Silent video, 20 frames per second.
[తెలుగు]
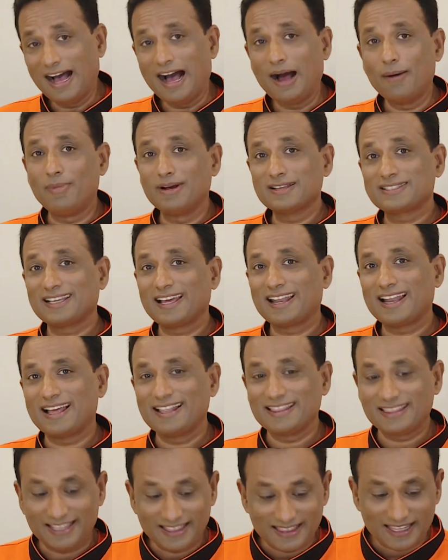ఆ మసాలా
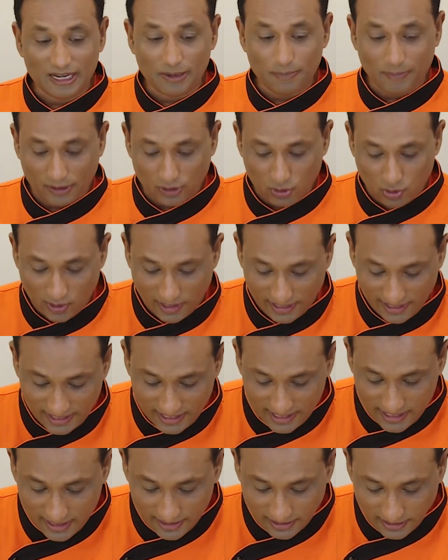అంతా దీన్ని పట్టుకోవాలి
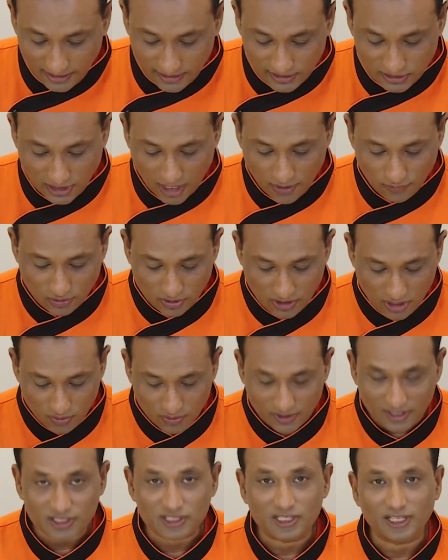ఈ సాఫ్ట్గా
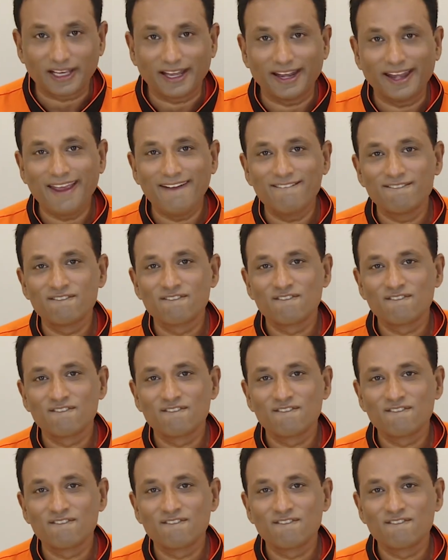ఉన్న చికెన్ని